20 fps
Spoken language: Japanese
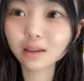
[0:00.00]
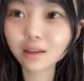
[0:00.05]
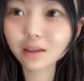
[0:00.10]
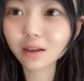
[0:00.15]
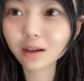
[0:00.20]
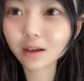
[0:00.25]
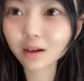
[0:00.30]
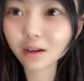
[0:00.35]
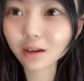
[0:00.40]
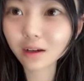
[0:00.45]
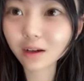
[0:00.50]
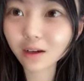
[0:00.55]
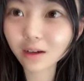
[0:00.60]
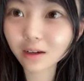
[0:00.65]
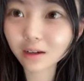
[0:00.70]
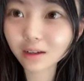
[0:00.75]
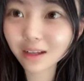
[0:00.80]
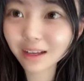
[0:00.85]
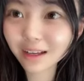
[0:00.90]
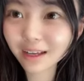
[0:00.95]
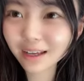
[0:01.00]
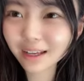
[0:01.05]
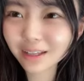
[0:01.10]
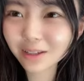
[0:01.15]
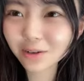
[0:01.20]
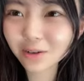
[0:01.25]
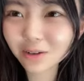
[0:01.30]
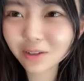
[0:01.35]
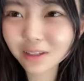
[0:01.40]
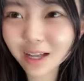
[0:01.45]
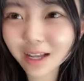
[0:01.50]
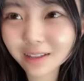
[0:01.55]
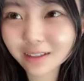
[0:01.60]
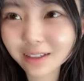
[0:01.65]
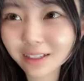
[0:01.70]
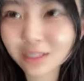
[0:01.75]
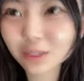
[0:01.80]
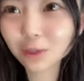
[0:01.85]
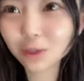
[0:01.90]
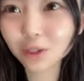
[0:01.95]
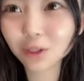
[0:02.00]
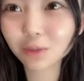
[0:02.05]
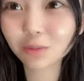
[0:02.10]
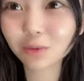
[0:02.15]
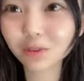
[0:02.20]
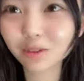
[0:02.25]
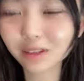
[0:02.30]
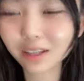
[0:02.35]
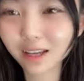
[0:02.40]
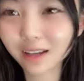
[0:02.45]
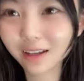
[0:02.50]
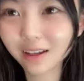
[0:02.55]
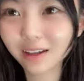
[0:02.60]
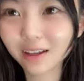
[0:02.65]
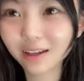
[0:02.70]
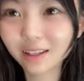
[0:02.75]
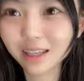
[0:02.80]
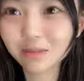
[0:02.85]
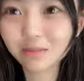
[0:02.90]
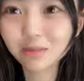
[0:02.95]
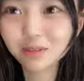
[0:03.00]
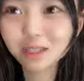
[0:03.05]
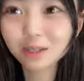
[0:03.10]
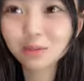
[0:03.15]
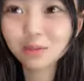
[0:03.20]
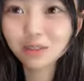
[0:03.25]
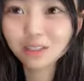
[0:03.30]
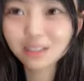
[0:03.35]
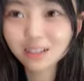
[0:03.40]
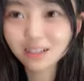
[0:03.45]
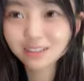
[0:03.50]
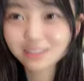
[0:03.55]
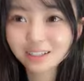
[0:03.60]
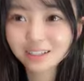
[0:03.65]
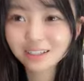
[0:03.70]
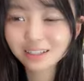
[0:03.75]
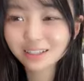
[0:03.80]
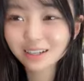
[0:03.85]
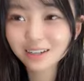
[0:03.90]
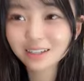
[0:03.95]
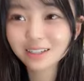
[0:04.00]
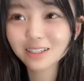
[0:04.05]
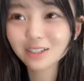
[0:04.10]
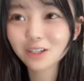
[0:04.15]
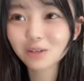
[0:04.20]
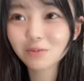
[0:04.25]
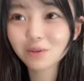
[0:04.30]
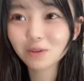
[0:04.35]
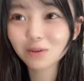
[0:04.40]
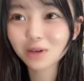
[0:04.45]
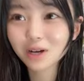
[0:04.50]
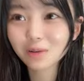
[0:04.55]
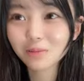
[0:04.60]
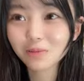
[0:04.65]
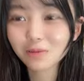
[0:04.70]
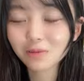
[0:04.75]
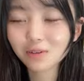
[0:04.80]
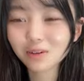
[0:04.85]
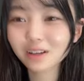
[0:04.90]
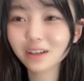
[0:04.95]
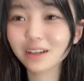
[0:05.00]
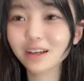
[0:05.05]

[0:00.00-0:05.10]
だからえどうなんだろうと思ってでもさもしかしたらさ仕組みとかも